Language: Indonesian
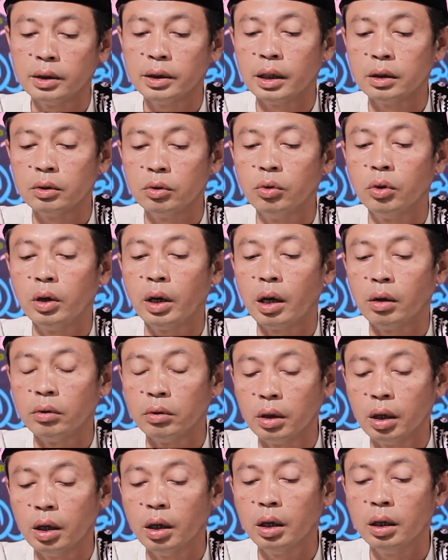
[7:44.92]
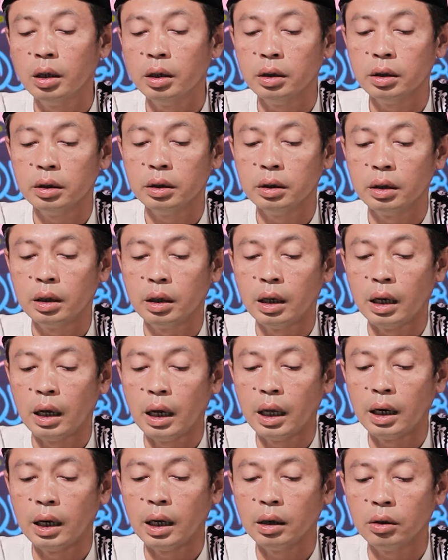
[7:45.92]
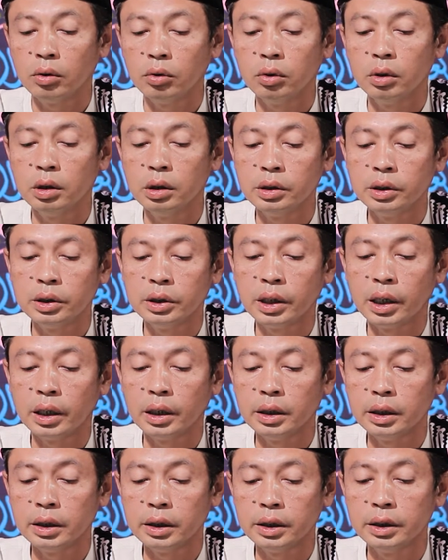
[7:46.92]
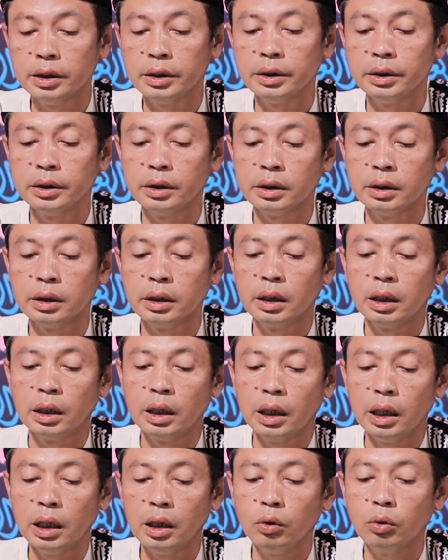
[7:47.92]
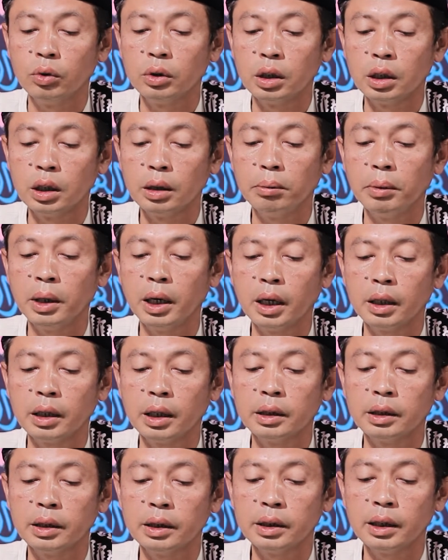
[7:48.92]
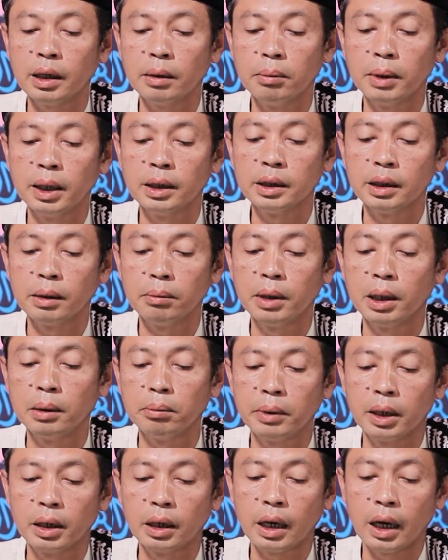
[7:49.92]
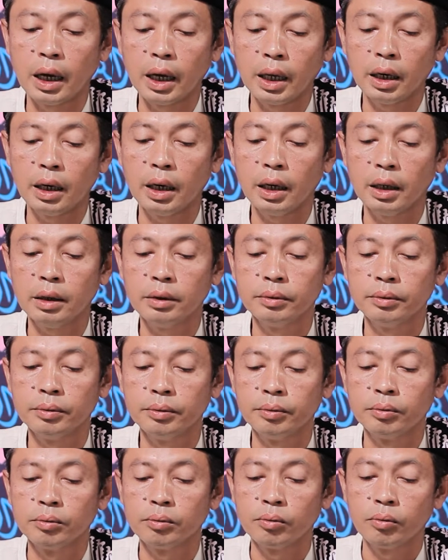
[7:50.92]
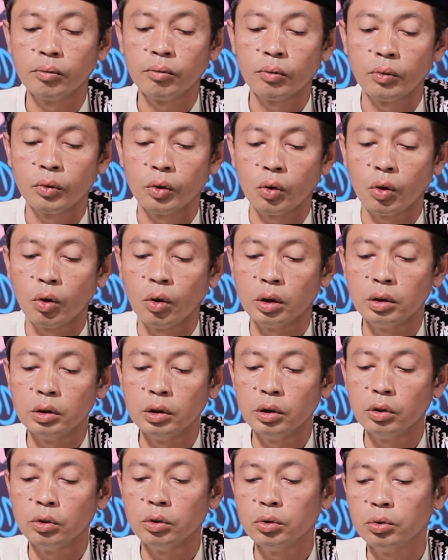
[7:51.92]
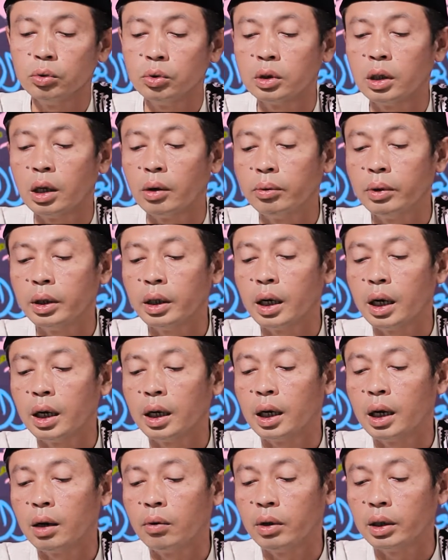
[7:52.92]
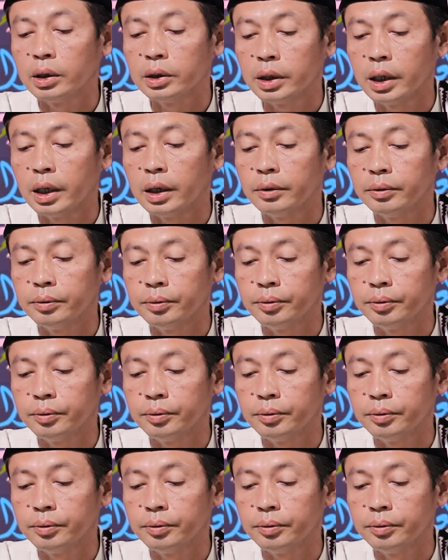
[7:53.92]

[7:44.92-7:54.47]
satu ne Allah ala kulli syai'in iku tetap ing atase saban-saban perkara qadirun utawi kang kawasa